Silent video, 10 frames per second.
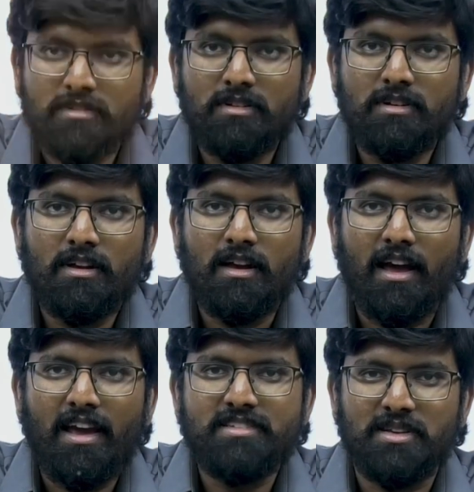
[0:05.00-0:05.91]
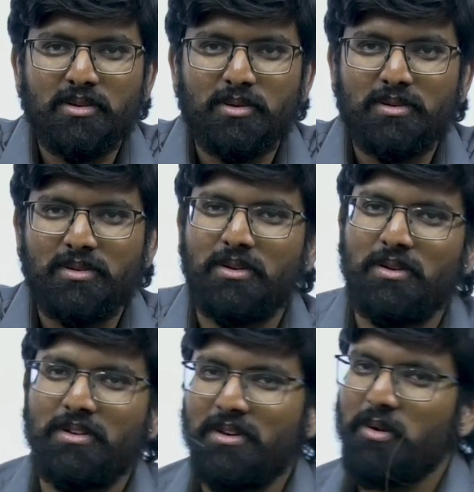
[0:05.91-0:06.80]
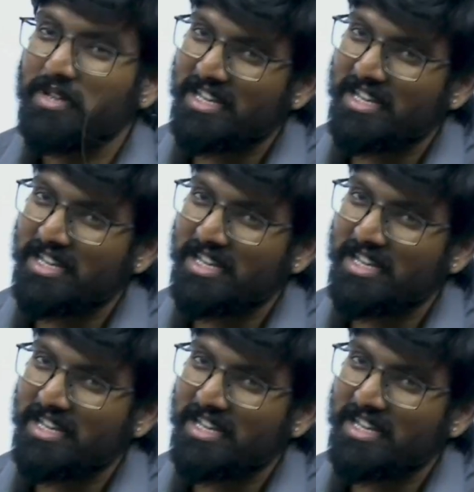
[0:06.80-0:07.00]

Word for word: సార్ హే చందు నువ్వు